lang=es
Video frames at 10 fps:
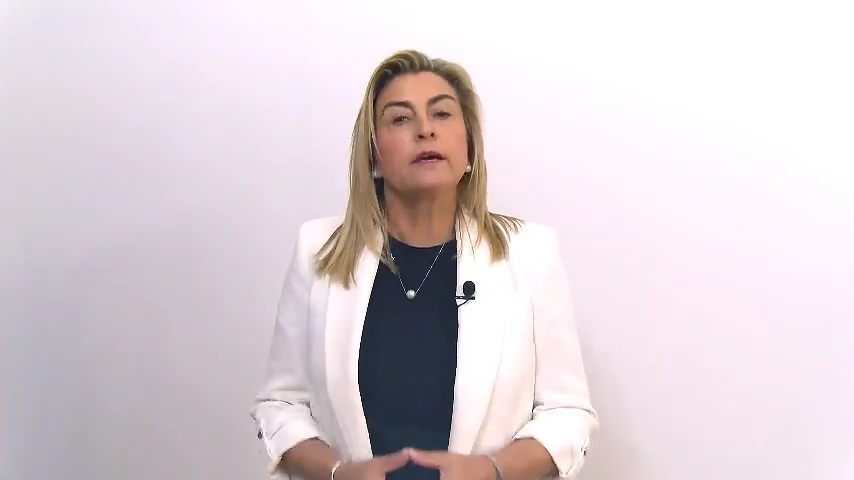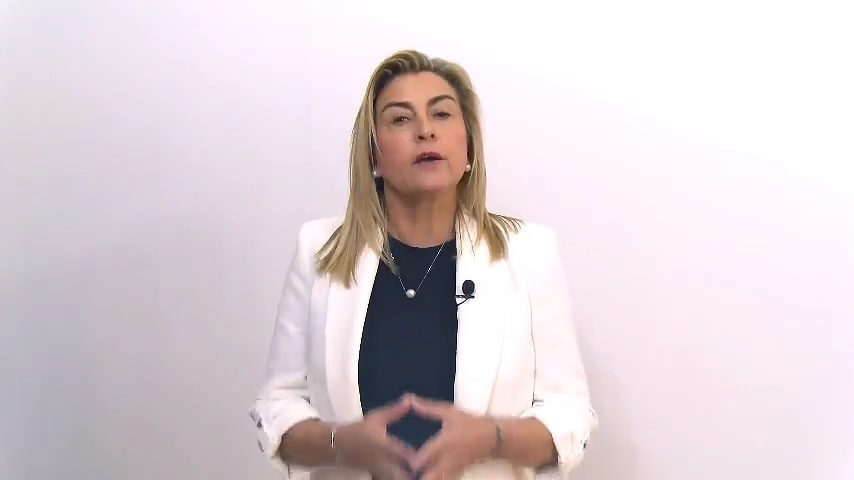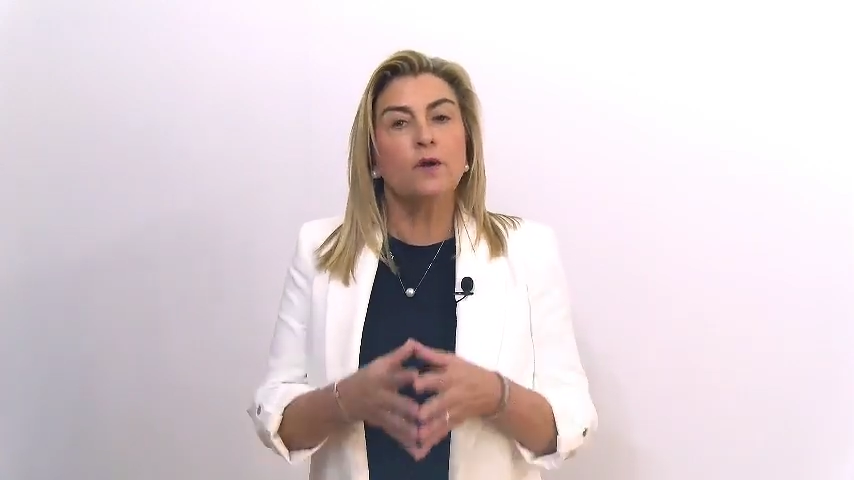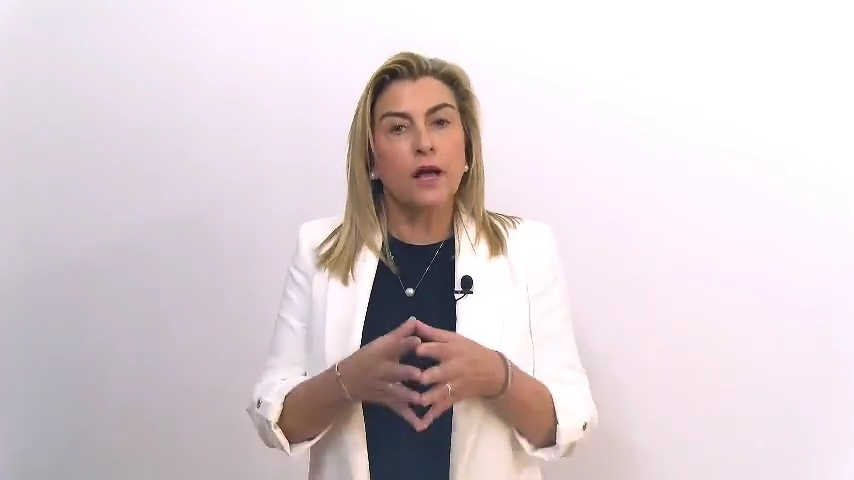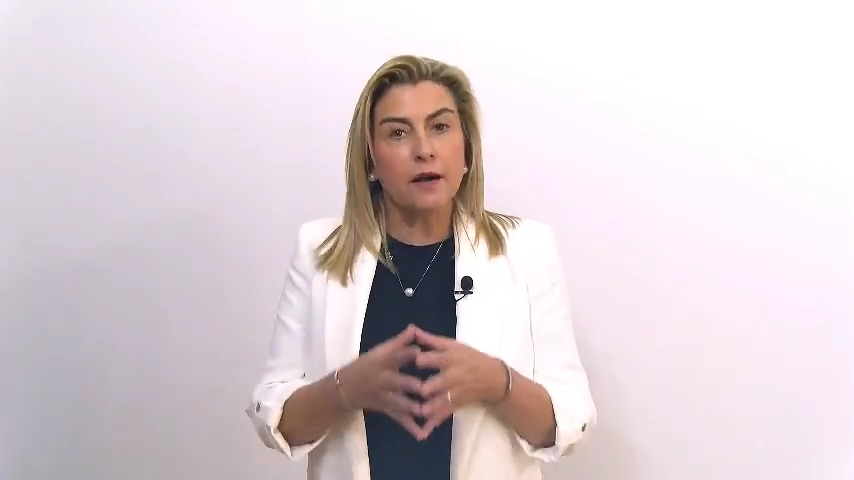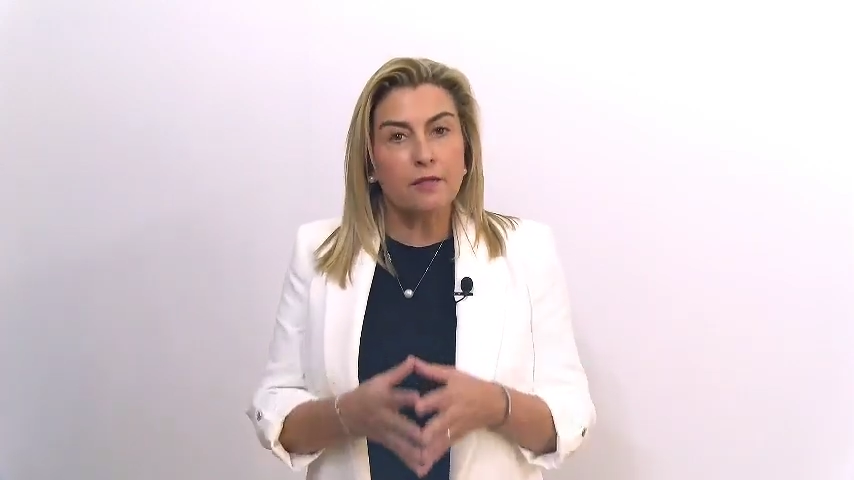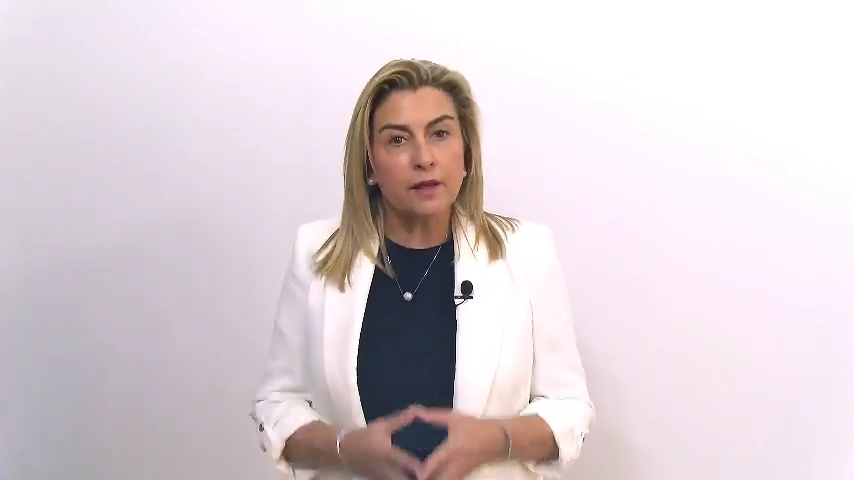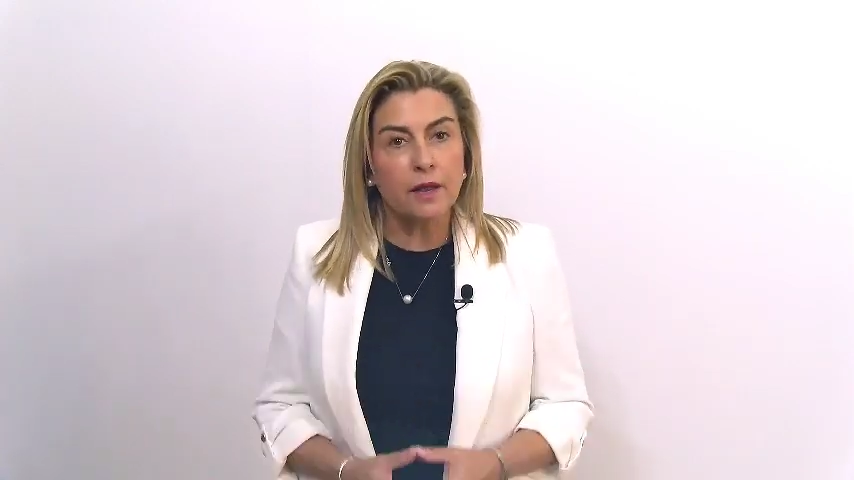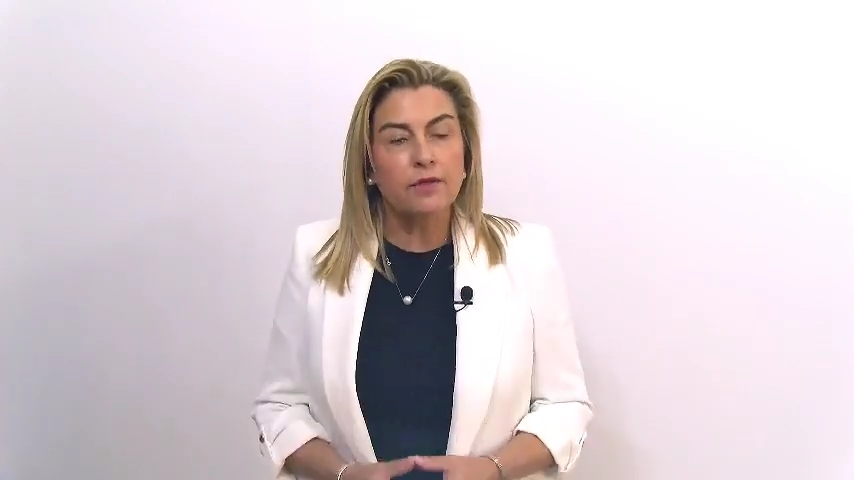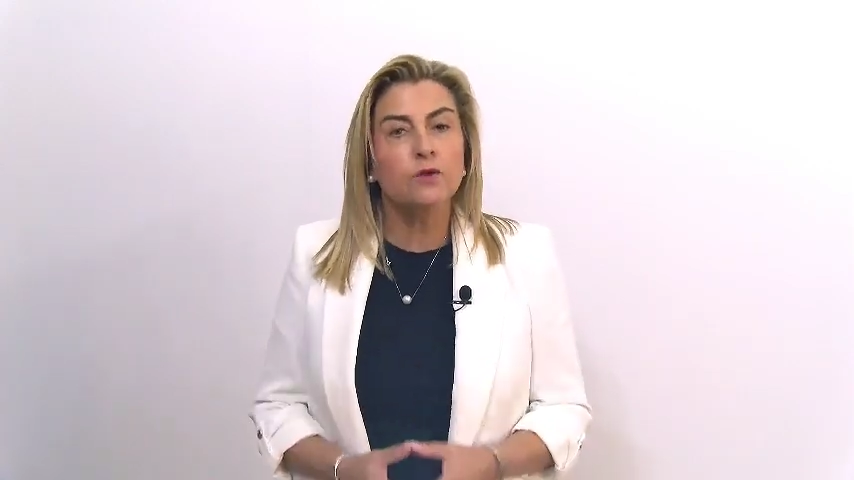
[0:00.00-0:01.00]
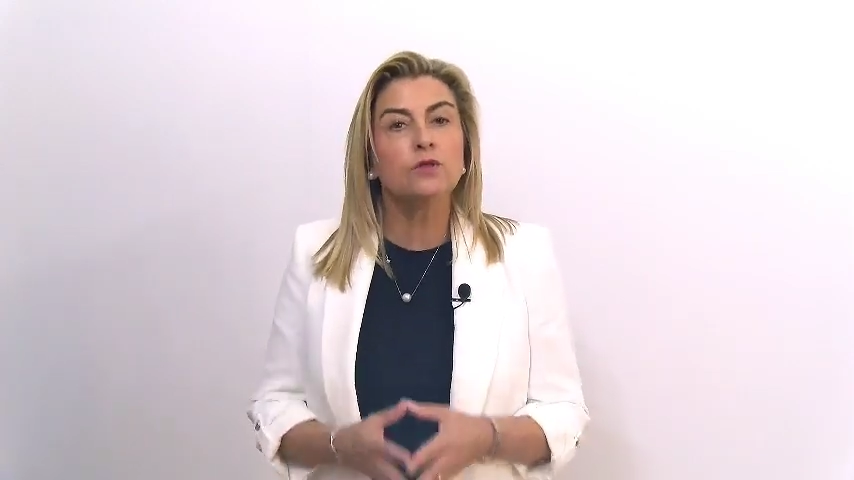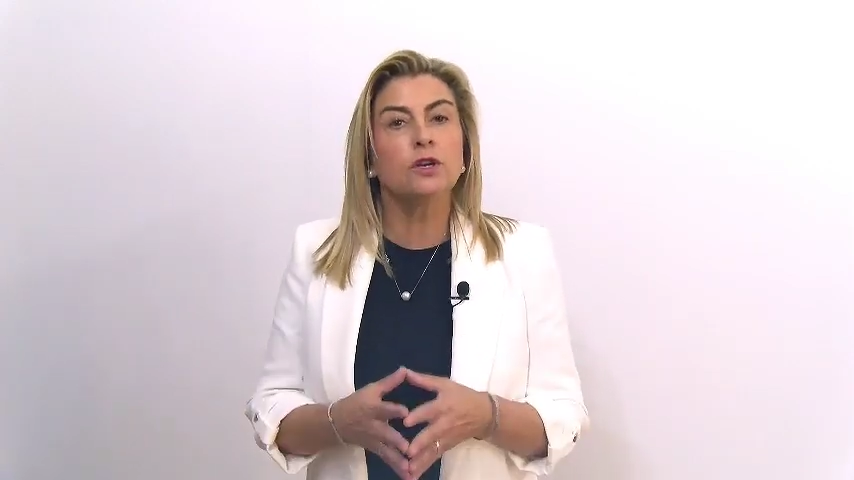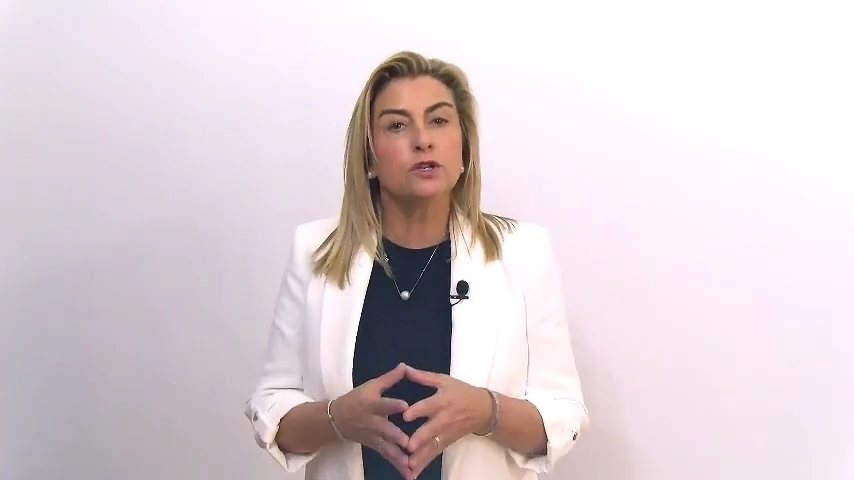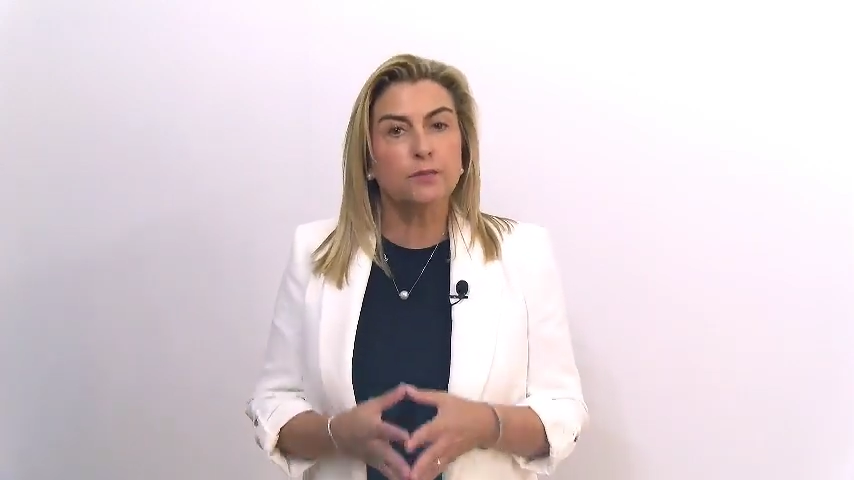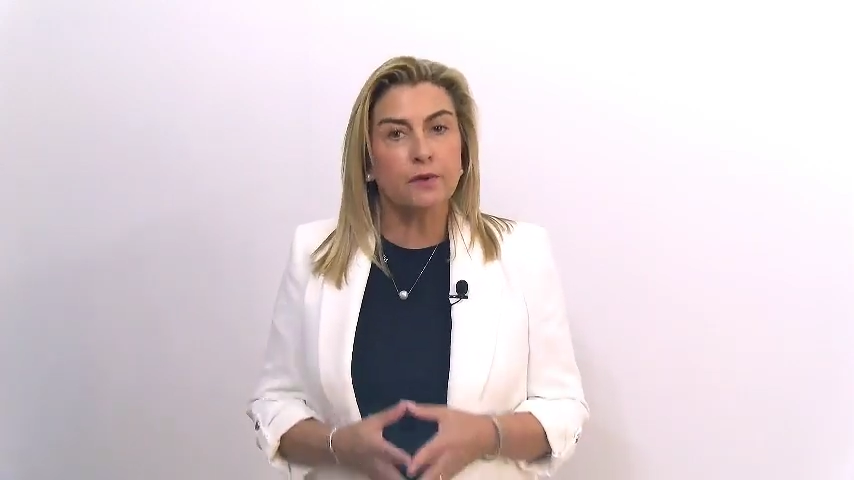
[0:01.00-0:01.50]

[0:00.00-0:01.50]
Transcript: que con la cancelación de los